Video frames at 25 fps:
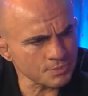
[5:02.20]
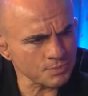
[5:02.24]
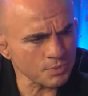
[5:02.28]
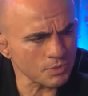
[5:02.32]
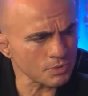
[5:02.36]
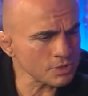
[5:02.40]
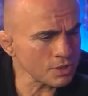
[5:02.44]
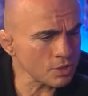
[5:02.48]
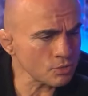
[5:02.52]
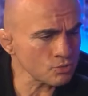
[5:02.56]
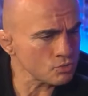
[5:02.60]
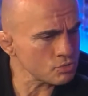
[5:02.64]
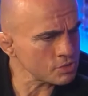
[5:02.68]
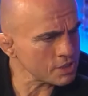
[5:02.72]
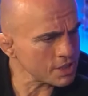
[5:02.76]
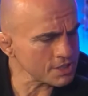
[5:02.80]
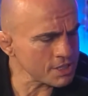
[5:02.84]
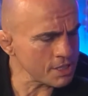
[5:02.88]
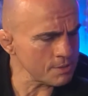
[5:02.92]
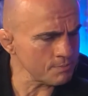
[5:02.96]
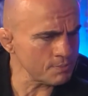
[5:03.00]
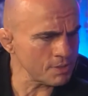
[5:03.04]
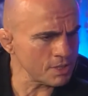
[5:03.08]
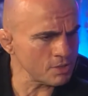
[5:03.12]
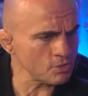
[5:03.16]
Pô, então tu já
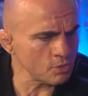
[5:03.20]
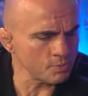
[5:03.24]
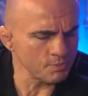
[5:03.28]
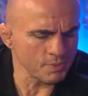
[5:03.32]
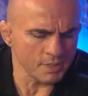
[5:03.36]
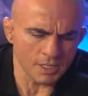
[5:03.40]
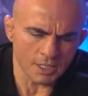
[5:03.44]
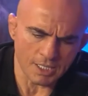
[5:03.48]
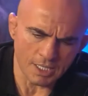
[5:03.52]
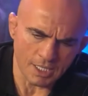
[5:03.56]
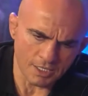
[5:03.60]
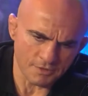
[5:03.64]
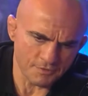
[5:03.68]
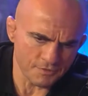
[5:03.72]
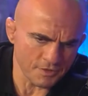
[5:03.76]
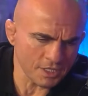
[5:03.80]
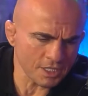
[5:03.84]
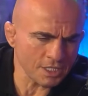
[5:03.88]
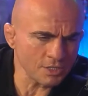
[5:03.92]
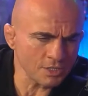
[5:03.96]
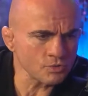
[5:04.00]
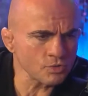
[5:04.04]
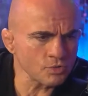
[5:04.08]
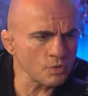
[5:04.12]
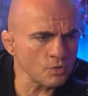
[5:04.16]
tem plano B, cara, é.
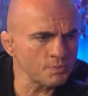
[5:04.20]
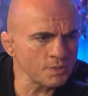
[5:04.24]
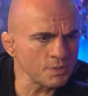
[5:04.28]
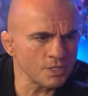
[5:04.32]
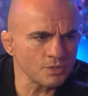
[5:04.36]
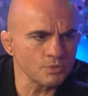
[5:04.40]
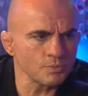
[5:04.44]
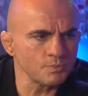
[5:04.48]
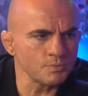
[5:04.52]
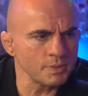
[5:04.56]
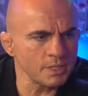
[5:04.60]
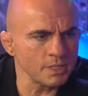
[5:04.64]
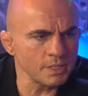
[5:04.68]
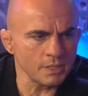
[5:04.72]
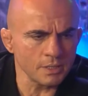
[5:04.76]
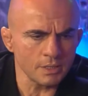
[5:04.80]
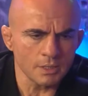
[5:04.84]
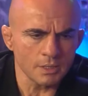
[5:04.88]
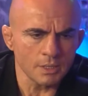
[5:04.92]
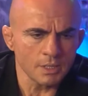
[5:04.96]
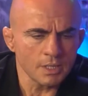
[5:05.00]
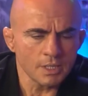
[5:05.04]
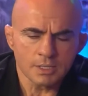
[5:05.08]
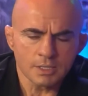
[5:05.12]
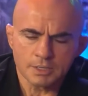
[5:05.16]
fica no teu plano B,
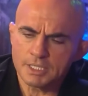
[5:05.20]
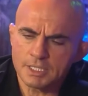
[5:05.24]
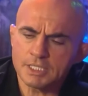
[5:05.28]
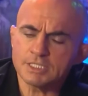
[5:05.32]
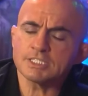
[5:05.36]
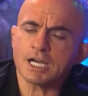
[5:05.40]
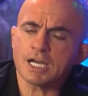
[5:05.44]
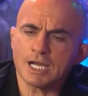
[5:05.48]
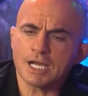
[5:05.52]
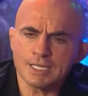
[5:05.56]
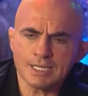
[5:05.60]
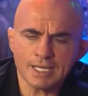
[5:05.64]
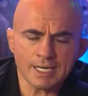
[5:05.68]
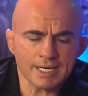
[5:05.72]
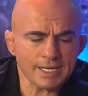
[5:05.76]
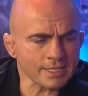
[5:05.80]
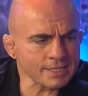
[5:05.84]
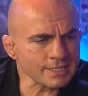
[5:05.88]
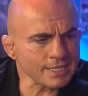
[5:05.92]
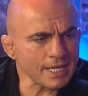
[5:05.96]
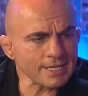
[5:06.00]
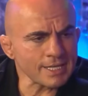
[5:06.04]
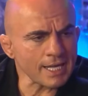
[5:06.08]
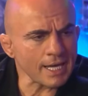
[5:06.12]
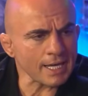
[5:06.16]
deixa a galera que
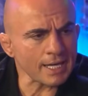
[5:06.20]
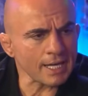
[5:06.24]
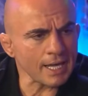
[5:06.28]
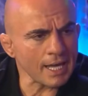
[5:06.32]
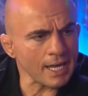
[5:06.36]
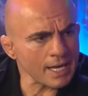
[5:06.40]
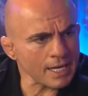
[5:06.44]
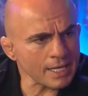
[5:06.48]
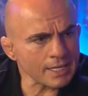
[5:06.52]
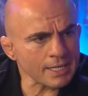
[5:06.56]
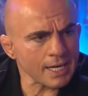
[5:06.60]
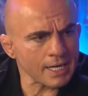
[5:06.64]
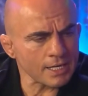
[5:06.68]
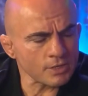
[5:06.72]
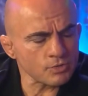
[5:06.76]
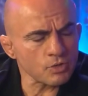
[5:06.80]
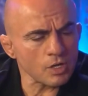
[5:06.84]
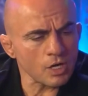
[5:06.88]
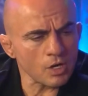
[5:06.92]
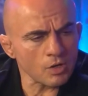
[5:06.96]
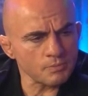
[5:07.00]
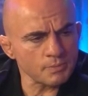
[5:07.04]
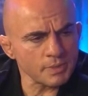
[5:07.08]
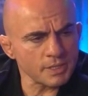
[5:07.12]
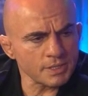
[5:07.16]
tá na guerra querendo
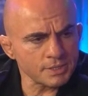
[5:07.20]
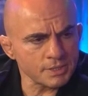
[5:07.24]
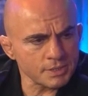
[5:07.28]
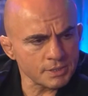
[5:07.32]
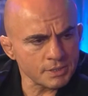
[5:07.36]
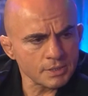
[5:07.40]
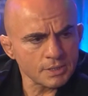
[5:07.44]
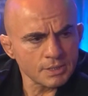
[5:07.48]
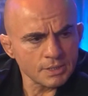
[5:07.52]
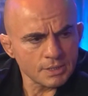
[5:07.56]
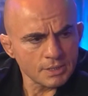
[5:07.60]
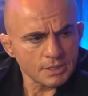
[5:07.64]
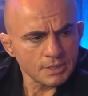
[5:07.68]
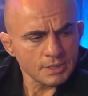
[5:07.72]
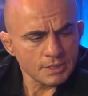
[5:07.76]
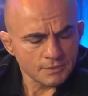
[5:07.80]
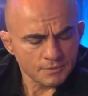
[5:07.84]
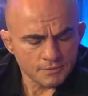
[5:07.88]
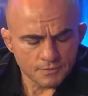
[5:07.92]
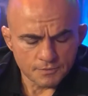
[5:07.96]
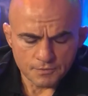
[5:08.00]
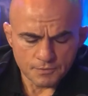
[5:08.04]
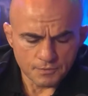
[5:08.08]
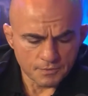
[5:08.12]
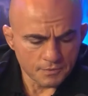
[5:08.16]
realmente... Claro,
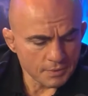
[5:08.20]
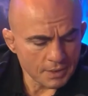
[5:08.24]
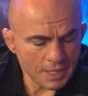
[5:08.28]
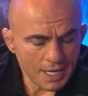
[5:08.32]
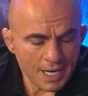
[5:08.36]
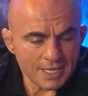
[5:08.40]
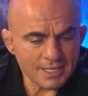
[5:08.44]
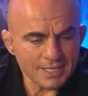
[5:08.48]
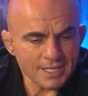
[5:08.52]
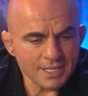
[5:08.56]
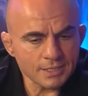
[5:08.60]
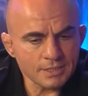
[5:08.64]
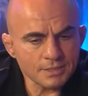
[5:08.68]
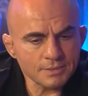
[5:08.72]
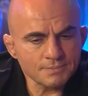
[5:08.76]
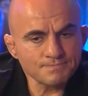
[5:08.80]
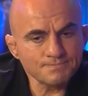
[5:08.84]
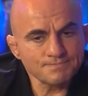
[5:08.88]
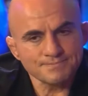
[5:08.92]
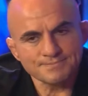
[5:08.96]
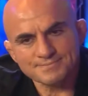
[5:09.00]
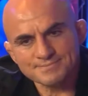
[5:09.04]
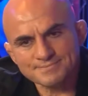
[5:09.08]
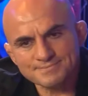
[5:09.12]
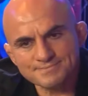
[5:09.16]
cara. Aí ele...
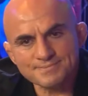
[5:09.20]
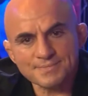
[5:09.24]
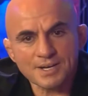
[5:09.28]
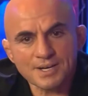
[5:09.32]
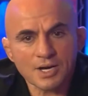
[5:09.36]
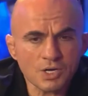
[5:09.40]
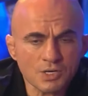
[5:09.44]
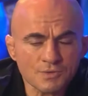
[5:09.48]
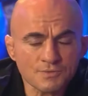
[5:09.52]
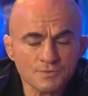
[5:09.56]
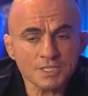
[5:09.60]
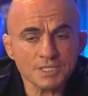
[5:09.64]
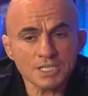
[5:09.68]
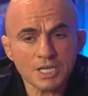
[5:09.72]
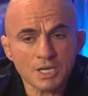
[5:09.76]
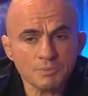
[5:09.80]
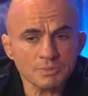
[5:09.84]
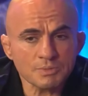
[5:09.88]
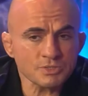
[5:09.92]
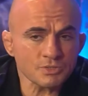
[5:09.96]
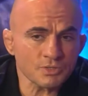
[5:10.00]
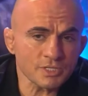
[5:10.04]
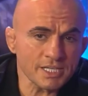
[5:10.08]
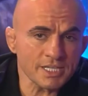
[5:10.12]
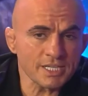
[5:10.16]
Oh, mas não,
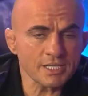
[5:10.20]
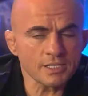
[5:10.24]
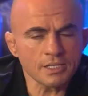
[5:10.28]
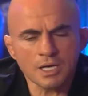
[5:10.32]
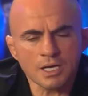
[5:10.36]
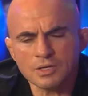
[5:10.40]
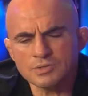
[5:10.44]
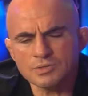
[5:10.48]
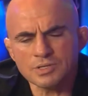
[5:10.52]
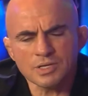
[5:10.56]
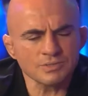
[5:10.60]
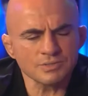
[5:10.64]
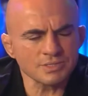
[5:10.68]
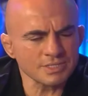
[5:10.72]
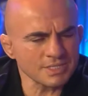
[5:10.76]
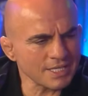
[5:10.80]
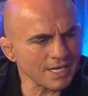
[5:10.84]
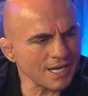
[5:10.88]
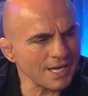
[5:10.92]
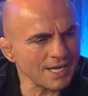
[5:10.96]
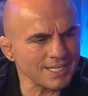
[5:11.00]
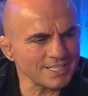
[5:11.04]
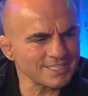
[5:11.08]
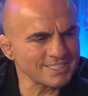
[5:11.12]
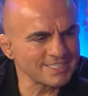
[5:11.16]
mas eu queria. Não, não,
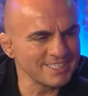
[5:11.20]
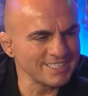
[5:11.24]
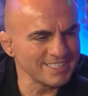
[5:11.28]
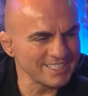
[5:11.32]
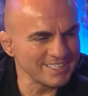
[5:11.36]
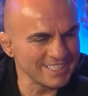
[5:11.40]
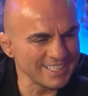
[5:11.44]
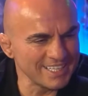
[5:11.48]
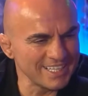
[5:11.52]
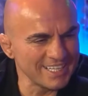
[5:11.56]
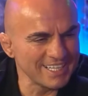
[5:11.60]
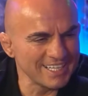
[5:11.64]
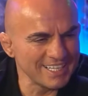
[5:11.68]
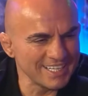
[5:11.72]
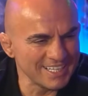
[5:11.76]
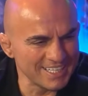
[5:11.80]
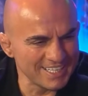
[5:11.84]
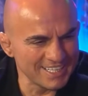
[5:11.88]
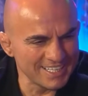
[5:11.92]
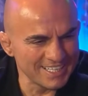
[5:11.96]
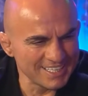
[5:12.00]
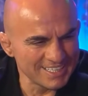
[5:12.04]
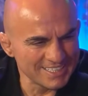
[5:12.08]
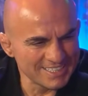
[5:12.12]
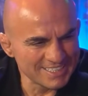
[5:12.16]
esquece. É, é
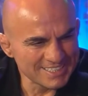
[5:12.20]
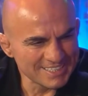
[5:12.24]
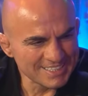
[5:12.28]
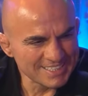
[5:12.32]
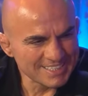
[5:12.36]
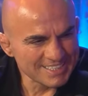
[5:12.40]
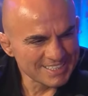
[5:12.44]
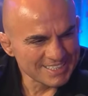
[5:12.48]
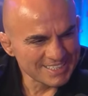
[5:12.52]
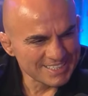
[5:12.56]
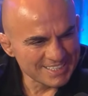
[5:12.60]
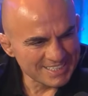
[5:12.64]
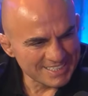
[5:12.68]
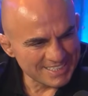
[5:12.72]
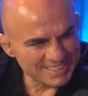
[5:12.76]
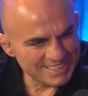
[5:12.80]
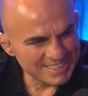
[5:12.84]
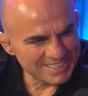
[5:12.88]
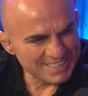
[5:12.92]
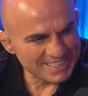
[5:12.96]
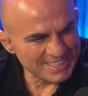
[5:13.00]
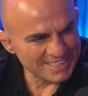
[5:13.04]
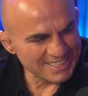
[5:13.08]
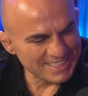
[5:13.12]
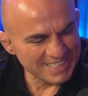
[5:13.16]
para ele é uma coisa
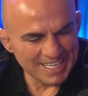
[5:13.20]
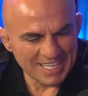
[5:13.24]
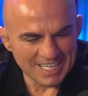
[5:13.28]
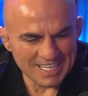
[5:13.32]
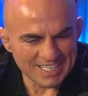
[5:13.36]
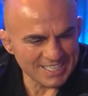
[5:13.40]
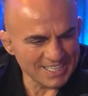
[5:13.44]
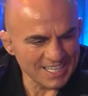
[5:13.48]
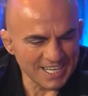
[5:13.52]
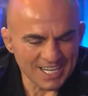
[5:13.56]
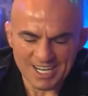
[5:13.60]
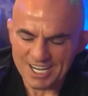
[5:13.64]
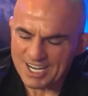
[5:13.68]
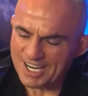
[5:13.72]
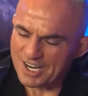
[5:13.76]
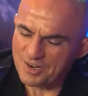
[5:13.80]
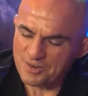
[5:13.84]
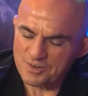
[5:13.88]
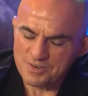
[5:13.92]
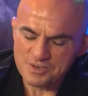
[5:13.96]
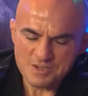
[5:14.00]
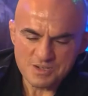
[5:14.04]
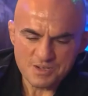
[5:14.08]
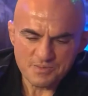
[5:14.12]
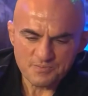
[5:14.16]
assim. É, se não, não der, não
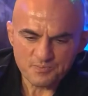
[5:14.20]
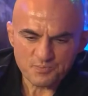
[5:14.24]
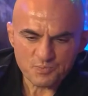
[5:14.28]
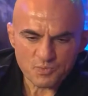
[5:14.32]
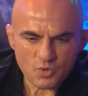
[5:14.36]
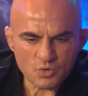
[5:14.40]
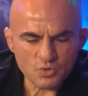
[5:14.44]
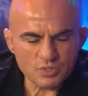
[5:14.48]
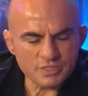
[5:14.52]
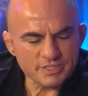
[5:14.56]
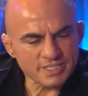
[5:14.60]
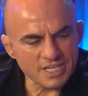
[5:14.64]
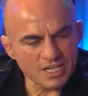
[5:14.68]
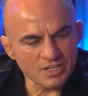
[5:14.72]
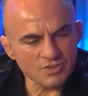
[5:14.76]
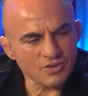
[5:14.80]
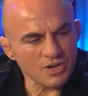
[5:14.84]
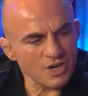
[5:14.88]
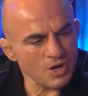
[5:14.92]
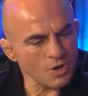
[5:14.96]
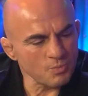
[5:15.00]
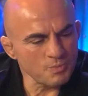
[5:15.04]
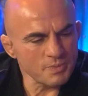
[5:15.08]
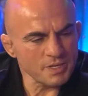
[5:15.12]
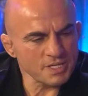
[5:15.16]
deu. Então. O Django é
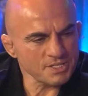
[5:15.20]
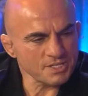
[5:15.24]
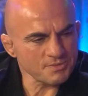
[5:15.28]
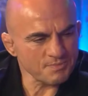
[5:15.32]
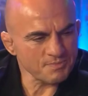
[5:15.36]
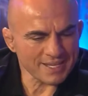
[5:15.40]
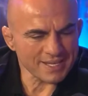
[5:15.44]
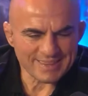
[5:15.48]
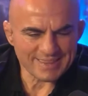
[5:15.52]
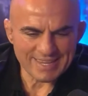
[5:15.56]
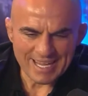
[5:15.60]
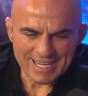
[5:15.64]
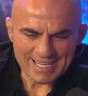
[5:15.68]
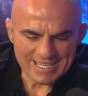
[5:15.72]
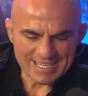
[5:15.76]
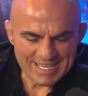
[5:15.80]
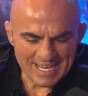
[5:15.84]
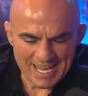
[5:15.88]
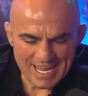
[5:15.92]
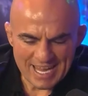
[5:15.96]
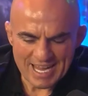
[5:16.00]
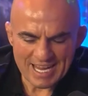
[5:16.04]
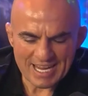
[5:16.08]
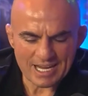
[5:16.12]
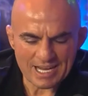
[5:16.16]
realmente para dar
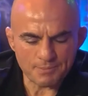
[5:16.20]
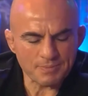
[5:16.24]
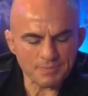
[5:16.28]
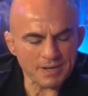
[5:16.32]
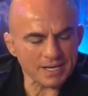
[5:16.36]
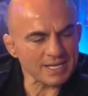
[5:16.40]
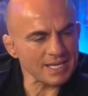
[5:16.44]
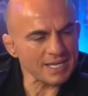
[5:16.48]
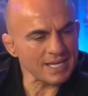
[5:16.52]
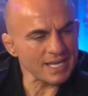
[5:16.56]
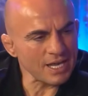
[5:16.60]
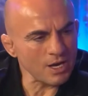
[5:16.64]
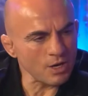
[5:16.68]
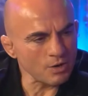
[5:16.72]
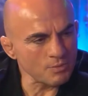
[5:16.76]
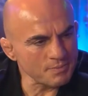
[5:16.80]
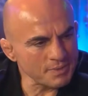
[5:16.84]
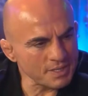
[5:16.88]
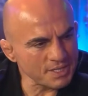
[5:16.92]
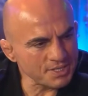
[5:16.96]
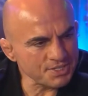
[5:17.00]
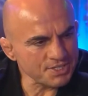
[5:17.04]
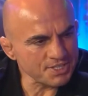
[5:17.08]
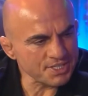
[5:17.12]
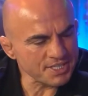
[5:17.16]
guerra, é para é. quem
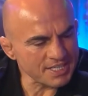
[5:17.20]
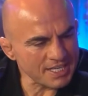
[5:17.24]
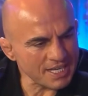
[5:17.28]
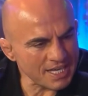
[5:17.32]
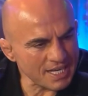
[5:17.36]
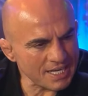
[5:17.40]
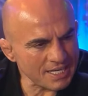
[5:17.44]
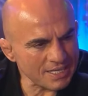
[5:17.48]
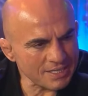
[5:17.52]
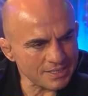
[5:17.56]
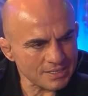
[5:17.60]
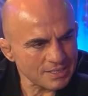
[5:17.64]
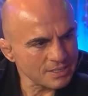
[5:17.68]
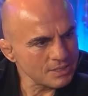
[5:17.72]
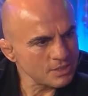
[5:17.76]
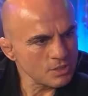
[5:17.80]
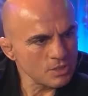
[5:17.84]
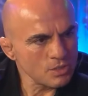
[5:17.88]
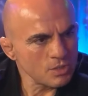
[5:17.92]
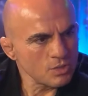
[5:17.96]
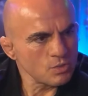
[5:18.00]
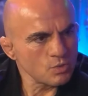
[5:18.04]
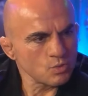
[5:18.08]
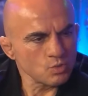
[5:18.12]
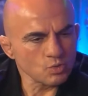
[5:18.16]
realmente quer
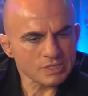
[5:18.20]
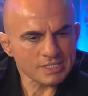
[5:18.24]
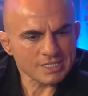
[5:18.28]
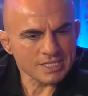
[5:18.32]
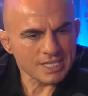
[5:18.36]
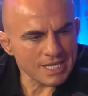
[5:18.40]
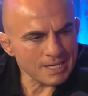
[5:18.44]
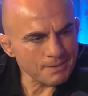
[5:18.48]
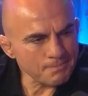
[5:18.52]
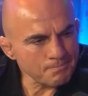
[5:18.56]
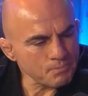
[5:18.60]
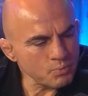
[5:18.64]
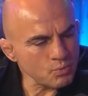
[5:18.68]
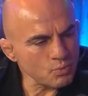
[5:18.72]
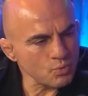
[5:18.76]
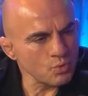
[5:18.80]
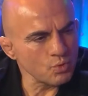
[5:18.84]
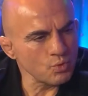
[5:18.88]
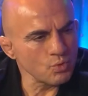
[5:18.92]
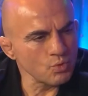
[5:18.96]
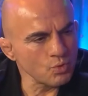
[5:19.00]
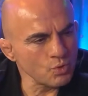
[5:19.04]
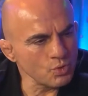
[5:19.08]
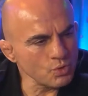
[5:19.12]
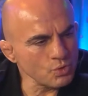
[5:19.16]
o tempo e faz
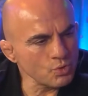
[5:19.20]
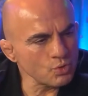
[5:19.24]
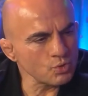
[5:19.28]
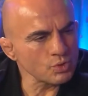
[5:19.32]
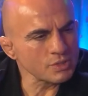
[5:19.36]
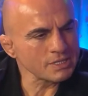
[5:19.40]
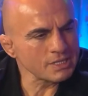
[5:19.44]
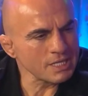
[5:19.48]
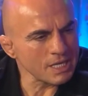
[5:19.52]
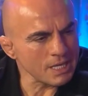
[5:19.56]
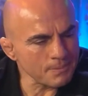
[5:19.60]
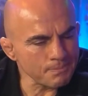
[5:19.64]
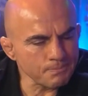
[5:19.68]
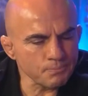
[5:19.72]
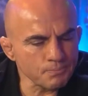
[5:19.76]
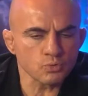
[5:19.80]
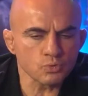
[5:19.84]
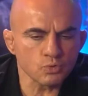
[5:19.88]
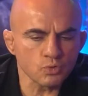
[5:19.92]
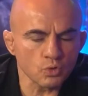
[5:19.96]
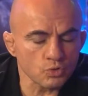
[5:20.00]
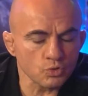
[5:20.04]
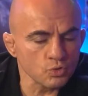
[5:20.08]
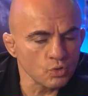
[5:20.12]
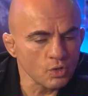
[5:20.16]
ruim, o né? tempo
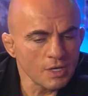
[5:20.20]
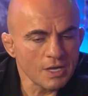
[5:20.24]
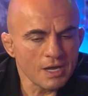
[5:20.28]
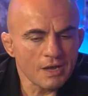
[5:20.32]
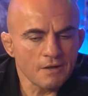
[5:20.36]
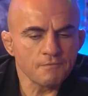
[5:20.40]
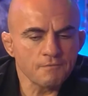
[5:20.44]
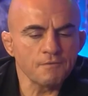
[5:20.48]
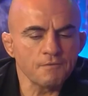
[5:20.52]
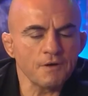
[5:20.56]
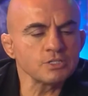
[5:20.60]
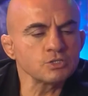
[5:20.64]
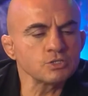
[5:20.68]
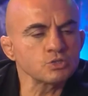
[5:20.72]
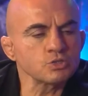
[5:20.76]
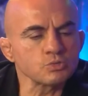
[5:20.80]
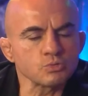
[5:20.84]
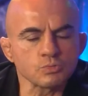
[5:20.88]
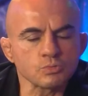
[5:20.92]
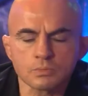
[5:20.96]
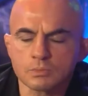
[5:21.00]
todo. Quando você vê faz... um moleque